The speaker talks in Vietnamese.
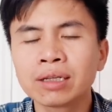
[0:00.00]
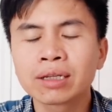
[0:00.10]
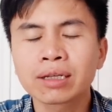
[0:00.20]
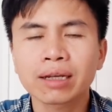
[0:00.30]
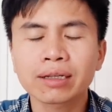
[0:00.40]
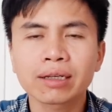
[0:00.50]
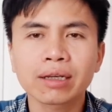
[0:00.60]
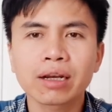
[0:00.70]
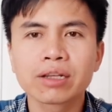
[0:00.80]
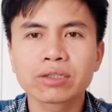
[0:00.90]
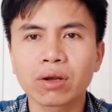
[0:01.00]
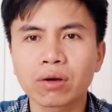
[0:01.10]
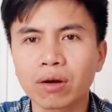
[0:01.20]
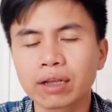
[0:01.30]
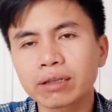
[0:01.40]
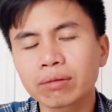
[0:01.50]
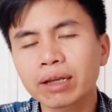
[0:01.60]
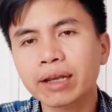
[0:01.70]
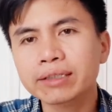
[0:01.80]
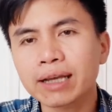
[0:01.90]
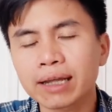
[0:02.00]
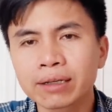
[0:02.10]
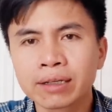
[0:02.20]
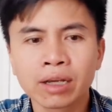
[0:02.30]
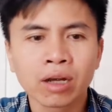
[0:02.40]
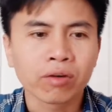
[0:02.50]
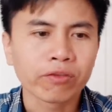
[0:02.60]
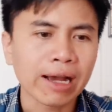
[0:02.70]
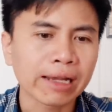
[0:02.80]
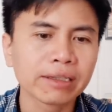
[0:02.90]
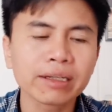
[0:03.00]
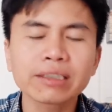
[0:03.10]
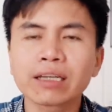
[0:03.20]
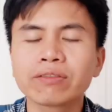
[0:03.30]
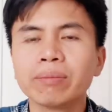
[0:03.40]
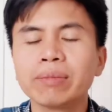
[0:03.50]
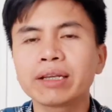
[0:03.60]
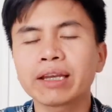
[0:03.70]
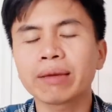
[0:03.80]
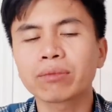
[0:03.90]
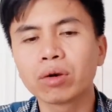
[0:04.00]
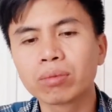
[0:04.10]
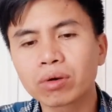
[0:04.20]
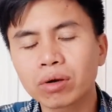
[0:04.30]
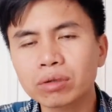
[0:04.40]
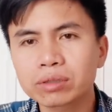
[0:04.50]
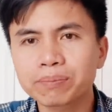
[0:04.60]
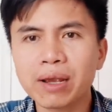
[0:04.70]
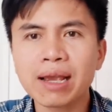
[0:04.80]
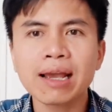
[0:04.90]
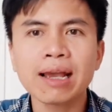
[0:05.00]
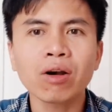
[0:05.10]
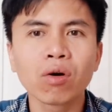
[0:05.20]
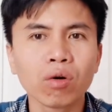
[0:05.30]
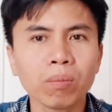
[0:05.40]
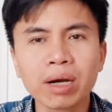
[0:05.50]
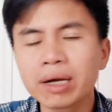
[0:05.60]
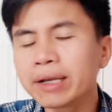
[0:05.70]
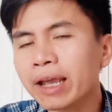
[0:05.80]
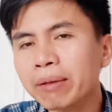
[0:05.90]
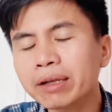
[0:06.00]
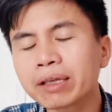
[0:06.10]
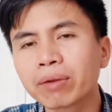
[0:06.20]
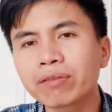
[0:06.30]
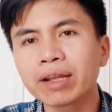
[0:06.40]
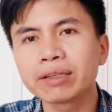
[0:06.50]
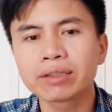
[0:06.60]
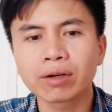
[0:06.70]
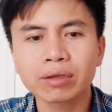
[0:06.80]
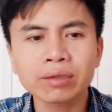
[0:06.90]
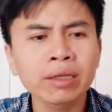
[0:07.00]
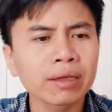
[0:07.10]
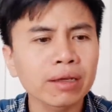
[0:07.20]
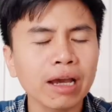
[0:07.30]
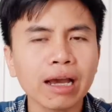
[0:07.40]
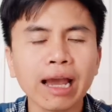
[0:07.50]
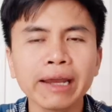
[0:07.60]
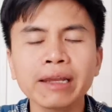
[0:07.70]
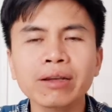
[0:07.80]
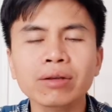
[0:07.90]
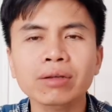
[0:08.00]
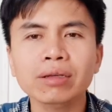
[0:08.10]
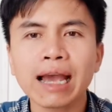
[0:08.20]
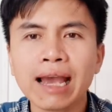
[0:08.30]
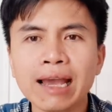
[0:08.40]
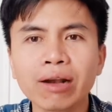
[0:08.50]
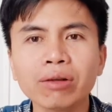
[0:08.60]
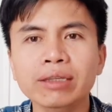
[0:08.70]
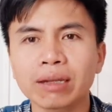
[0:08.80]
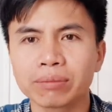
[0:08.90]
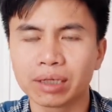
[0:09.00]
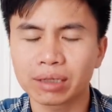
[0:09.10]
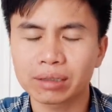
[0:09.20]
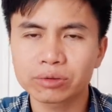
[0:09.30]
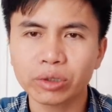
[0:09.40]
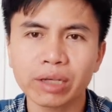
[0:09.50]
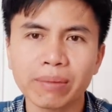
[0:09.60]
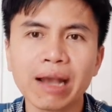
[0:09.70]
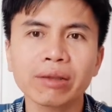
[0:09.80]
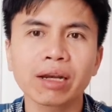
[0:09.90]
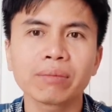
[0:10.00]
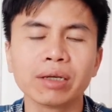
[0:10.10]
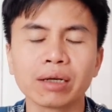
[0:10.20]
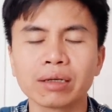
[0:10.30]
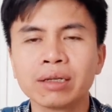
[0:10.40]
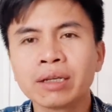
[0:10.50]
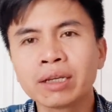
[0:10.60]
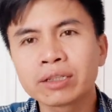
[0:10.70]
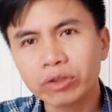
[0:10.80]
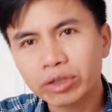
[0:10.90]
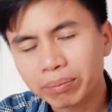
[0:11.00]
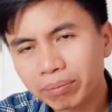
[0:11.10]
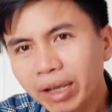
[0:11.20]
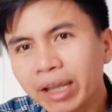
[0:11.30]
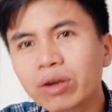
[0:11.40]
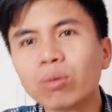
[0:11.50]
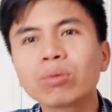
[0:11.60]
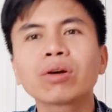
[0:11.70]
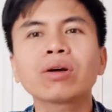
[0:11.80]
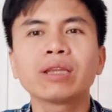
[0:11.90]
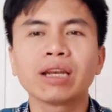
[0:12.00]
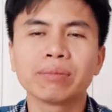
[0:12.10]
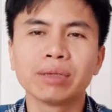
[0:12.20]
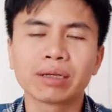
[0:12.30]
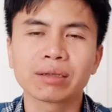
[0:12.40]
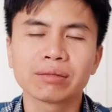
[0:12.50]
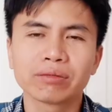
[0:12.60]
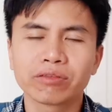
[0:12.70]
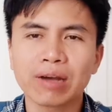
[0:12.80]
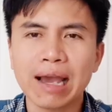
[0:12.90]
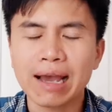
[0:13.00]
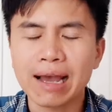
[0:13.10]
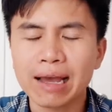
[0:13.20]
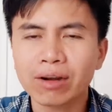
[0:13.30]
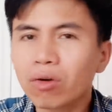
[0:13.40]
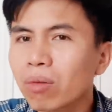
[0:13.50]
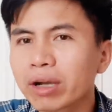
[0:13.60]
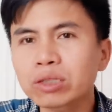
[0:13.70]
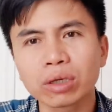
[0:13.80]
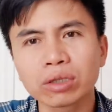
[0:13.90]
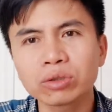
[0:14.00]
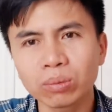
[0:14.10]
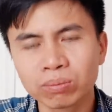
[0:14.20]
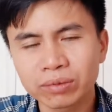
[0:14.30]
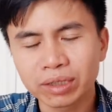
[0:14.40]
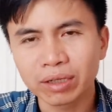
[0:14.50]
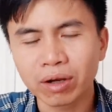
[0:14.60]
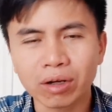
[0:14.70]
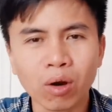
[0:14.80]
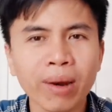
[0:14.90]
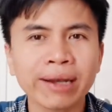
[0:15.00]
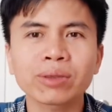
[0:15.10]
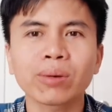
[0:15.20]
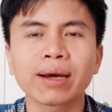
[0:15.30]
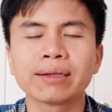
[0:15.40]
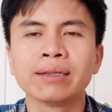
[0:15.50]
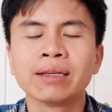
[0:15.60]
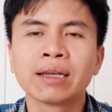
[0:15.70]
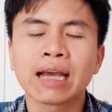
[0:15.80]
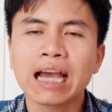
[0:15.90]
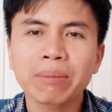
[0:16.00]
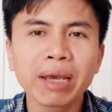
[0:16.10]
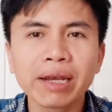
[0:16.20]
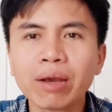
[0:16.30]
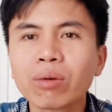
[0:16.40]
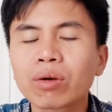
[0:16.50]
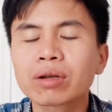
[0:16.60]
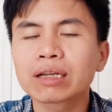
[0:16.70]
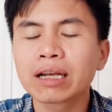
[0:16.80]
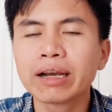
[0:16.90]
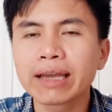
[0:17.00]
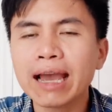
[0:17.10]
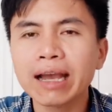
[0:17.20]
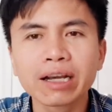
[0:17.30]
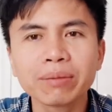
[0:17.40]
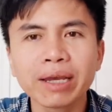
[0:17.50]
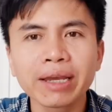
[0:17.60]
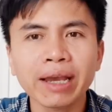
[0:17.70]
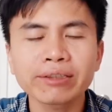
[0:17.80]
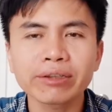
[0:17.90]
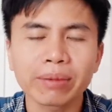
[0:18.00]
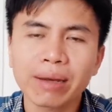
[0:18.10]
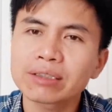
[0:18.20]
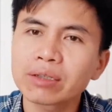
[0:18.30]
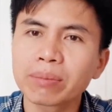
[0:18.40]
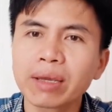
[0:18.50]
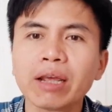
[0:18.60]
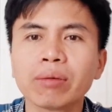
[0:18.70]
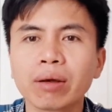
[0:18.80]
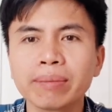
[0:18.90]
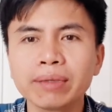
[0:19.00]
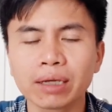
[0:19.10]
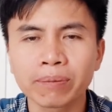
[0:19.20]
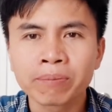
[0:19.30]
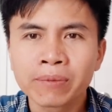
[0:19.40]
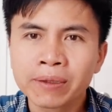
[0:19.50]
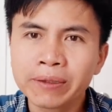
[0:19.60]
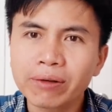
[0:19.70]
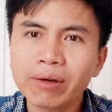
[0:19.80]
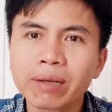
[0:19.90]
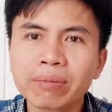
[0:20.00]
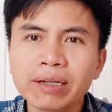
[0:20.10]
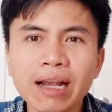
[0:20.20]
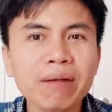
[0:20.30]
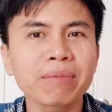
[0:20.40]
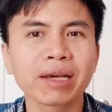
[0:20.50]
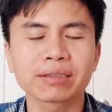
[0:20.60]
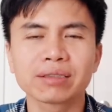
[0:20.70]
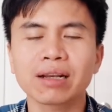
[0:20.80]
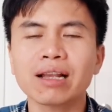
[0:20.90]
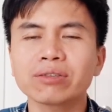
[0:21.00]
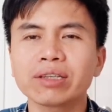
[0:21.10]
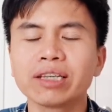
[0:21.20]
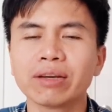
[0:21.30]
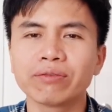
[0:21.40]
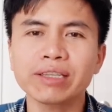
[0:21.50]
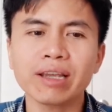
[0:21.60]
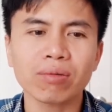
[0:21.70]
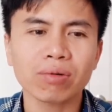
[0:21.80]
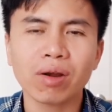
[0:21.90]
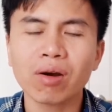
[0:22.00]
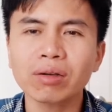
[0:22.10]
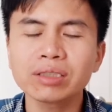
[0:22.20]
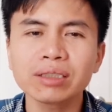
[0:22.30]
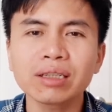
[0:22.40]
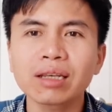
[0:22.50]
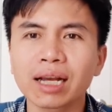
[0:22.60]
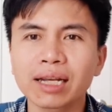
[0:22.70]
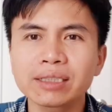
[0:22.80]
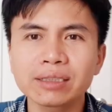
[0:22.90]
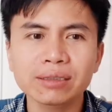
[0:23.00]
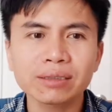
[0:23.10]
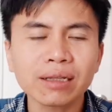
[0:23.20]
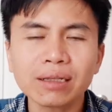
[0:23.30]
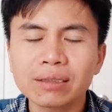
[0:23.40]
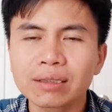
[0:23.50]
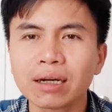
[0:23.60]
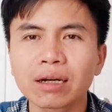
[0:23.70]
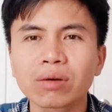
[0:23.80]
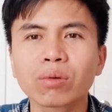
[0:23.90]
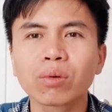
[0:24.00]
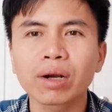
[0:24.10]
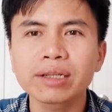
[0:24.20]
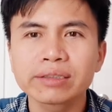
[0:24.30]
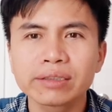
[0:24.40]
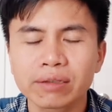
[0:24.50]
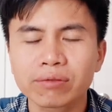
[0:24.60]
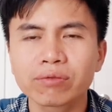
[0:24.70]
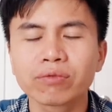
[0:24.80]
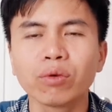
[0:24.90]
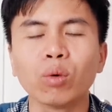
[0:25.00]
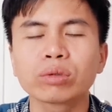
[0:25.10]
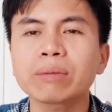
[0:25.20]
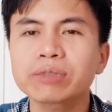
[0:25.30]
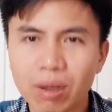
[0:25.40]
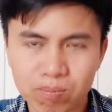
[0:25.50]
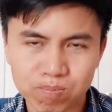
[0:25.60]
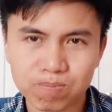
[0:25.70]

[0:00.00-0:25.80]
căn căn căn resort hoặc là trong cái khách sạn và những cái sản phẩm đi kèm gồm có spa hồ bơi hay bất kỳ một cái vấn đề gì đó thì anh A có thể làm được doanh nghiệp A có thể làm được doanh nghiệp B cũng có thể làm được và nó có một cái chuẩn chung thì hoàn toàn AB đều người A, người B hay doanh nghiệp A, doanh nghiệp B đều đáp ứng được. Nhưng có điểm khác biệt giữa các doanh nghiệp với nhau đó chính là cái chất lượng của cái dịch vụ chăm sóc.